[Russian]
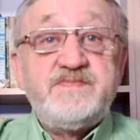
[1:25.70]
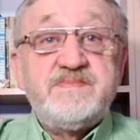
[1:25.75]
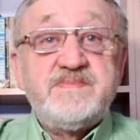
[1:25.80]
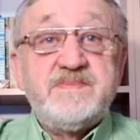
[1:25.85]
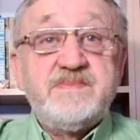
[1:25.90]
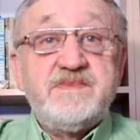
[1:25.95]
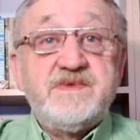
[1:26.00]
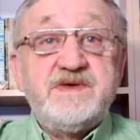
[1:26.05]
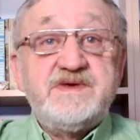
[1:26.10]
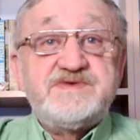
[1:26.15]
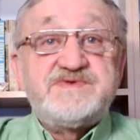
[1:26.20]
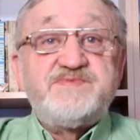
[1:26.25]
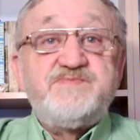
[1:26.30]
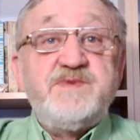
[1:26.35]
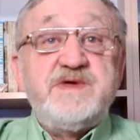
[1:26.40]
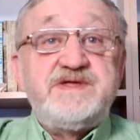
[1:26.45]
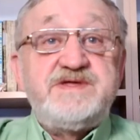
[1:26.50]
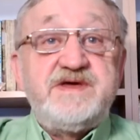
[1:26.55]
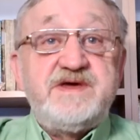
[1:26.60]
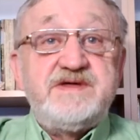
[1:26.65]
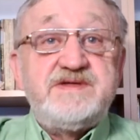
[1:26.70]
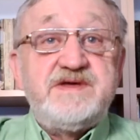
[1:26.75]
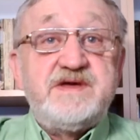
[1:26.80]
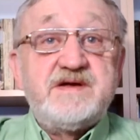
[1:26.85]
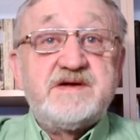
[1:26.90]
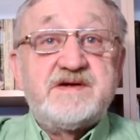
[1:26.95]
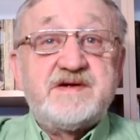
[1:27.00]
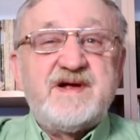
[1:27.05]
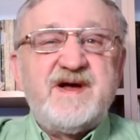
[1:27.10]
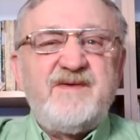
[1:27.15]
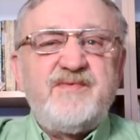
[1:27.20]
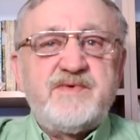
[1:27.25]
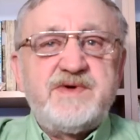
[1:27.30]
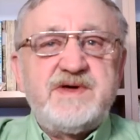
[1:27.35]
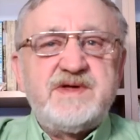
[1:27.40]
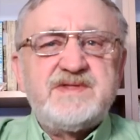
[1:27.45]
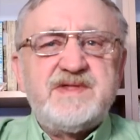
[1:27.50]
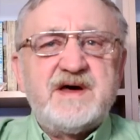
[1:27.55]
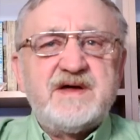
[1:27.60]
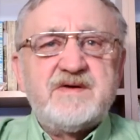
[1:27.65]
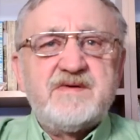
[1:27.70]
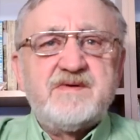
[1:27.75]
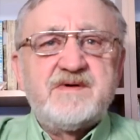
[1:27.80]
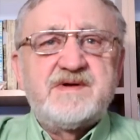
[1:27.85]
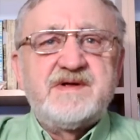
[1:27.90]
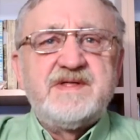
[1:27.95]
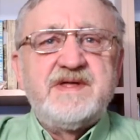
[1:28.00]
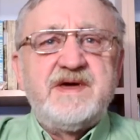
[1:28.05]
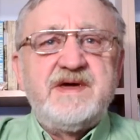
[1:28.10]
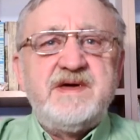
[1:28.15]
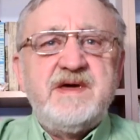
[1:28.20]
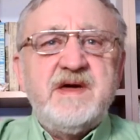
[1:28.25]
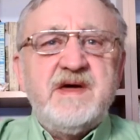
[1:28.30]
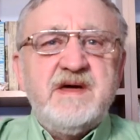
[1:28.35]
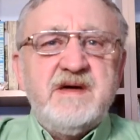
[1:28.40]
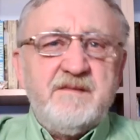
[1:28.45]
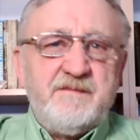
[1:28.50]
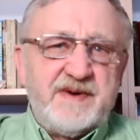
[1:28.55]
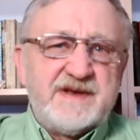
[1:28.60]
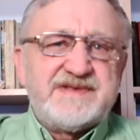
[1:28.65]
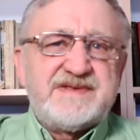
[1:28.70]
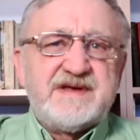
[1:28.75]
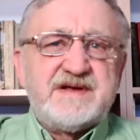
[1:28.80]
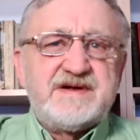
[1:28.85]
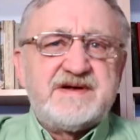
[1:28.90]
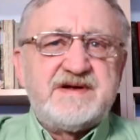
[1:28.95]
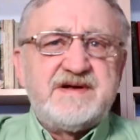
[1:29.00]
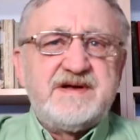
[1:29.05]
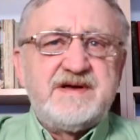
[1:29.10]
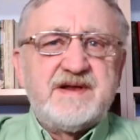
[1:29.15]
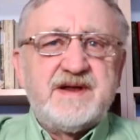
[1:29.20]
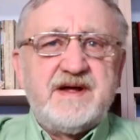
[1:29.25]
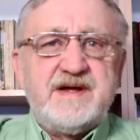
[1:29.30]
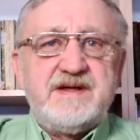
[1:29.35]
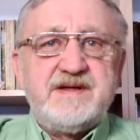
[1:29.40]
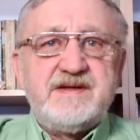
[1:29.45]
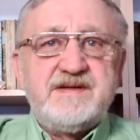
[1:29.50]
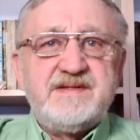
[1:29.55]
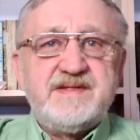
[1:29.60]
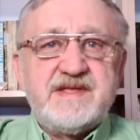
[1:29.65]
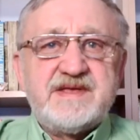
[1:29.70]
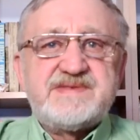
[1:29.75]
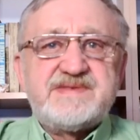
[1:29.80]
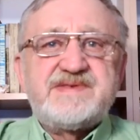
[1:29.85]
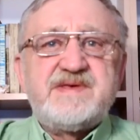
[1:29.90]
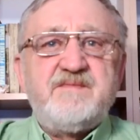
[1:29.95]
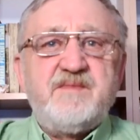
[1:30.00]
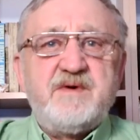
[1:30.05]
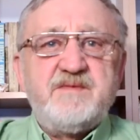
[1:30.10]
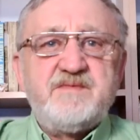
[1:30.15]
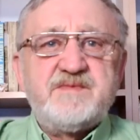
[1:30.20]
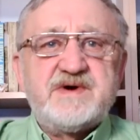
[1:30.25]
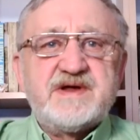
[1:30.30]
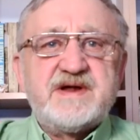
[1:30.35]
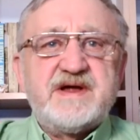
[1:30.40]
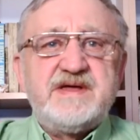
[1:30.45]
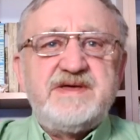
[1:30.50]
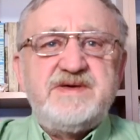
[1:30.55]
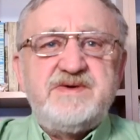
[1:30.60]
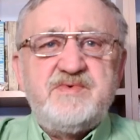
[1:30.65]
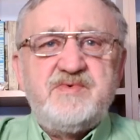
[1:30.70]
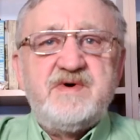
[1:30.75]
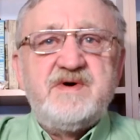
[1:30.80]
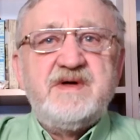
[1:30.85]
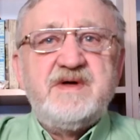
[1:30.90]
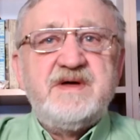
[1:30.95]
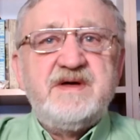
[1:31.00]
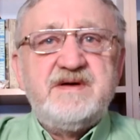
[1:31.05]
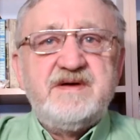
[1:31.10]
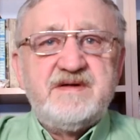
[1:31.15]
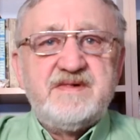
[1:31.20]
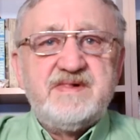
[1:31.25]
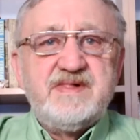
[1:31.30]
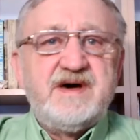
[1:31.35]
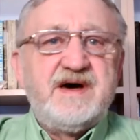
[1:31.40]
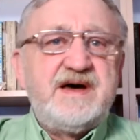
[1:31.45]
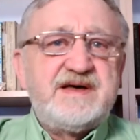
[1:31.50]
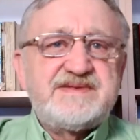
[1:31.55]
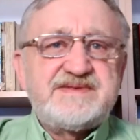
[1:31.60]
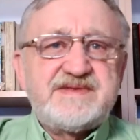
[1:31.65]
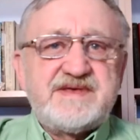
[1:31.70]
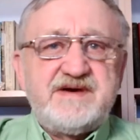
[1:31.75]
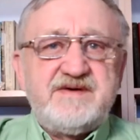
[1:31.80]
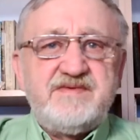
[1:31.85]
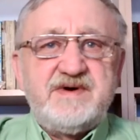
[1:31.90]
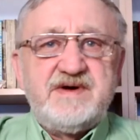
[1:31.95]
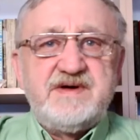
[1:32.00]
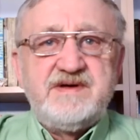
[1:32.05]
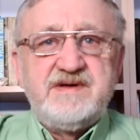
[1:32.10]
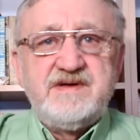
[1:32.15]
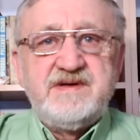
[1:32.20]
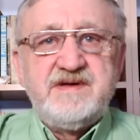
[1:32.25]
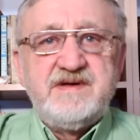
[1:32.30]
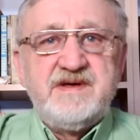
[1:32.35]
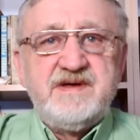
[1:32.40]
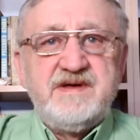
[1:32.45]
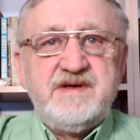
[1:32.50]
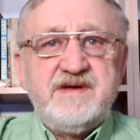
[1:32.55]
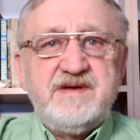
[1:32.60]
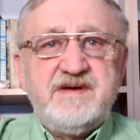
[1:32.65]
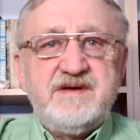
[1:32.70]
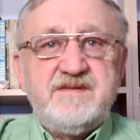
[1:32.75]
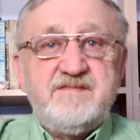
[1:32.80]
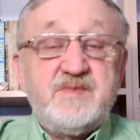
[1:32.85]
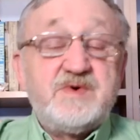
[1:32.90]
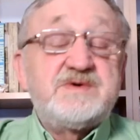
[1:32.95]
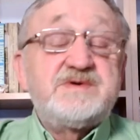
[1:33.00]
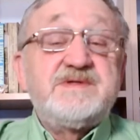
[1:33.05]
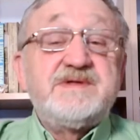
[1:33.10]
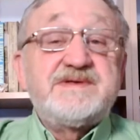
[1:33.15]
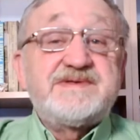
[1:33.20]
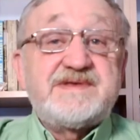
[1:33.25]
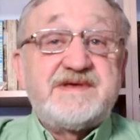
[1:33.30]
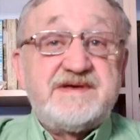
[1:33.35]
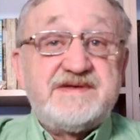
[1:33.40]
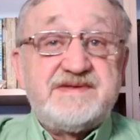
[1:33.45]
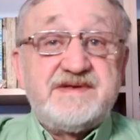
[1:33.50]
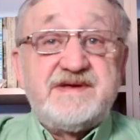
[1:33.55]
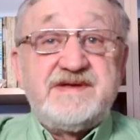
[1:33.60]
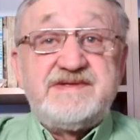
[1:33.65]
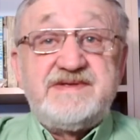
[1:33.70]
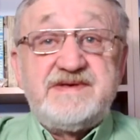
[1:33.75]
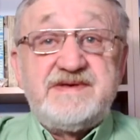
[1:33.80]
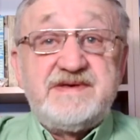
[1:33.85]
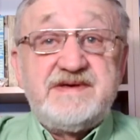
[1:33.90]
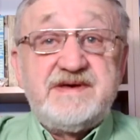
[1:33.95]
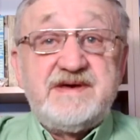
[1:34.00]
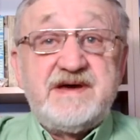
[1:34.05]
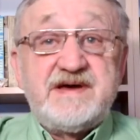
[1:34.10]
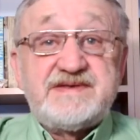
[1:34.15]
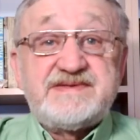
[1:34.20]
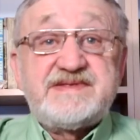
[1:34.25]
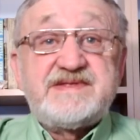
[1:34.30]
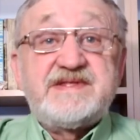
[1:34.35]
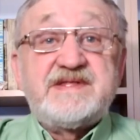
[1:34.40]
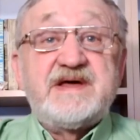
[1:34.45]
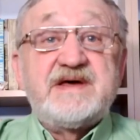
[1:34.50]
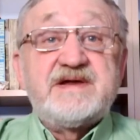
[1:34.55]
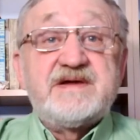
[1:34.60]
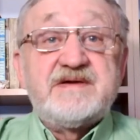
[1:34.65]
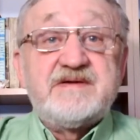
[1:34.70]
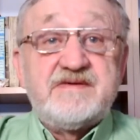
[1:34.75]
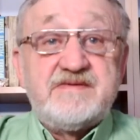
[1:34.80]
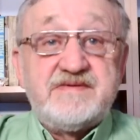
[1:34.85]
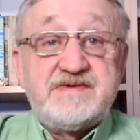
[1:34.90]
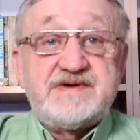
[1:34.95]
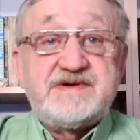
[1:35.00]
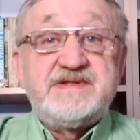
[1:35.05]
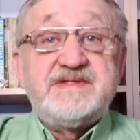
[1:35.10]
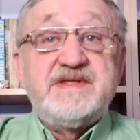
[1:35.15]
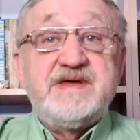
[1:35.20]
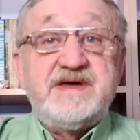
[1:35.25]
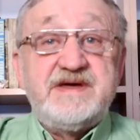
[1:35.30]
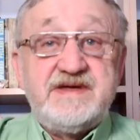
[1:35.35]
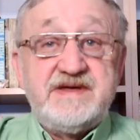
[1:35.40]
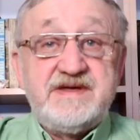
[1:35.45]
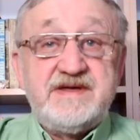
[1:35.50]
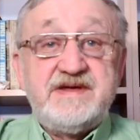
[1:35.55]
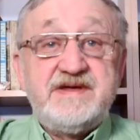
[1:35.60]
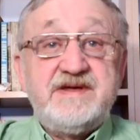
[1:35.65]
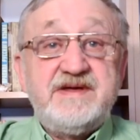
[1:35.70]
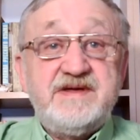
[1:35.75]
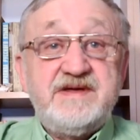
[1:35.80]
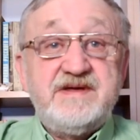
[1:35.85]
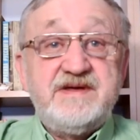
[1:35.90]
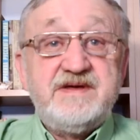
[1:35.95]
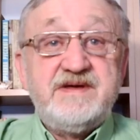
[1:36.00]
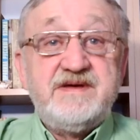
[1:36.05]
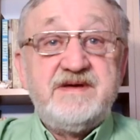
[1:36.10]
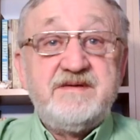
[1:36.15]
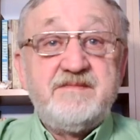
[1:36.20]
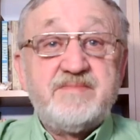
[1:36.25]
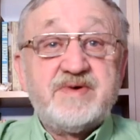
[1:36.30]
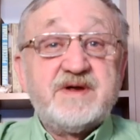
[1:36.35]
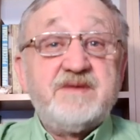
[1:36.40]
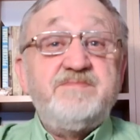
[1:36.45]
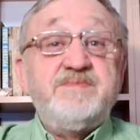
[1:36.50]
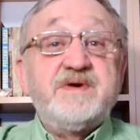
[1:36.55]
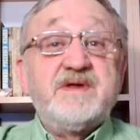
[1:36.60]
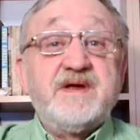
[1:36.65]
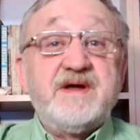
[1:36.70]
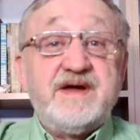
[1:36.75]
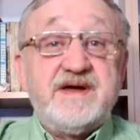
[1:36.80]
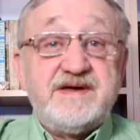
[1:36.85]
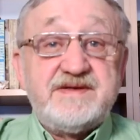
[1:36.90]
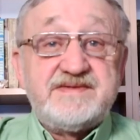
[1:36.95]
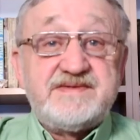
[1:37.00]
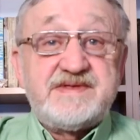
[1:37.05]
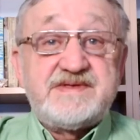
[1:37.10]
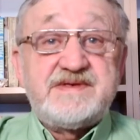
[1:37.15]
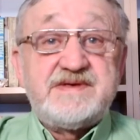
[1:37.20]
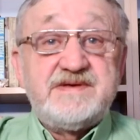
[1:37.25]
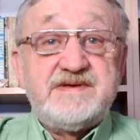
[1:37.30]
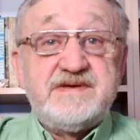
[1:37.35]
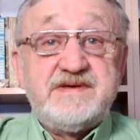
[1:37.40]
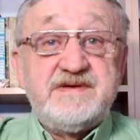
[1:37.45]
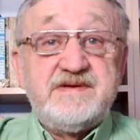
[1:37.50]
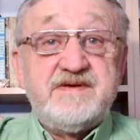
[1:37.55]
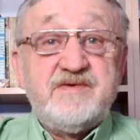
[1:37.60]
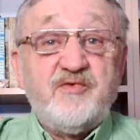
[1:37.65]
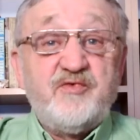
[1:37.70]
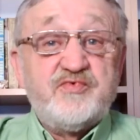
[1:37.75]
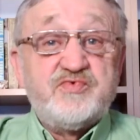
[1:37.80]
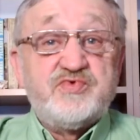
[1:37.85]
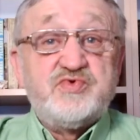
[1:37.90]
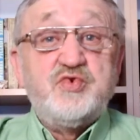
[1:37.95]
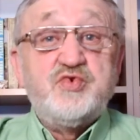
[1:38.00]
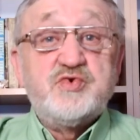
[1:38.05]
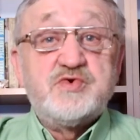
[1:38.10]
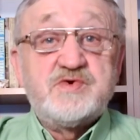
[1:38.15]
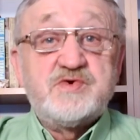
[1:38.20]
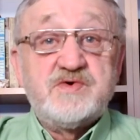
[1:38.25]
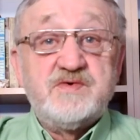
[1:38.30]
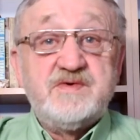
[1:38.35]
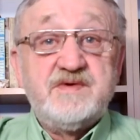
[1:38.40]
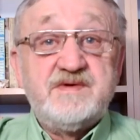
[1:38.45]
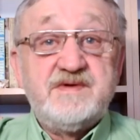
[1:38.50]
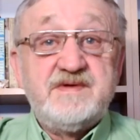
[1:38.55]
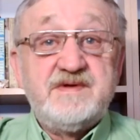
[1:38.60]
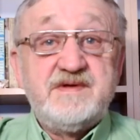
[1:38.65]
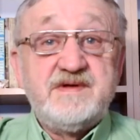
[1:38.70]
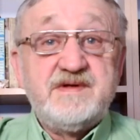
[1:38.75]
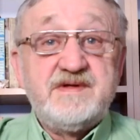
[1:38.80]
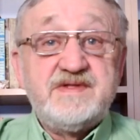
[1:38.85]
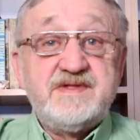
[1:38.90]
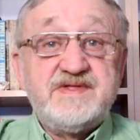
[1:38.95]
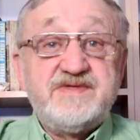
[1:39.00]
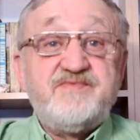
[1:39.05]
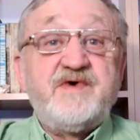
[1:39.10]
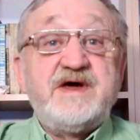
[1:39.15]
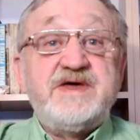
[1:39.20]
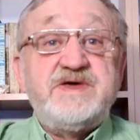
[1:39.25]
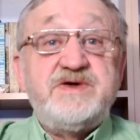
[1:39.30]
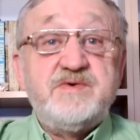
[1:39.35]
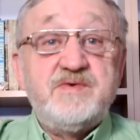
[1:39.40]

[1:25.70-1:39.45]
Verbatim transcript: И смятение шапки дорожной пассажира на самом краю ласково, можно сказать, осторожно – пробирается в душу твою.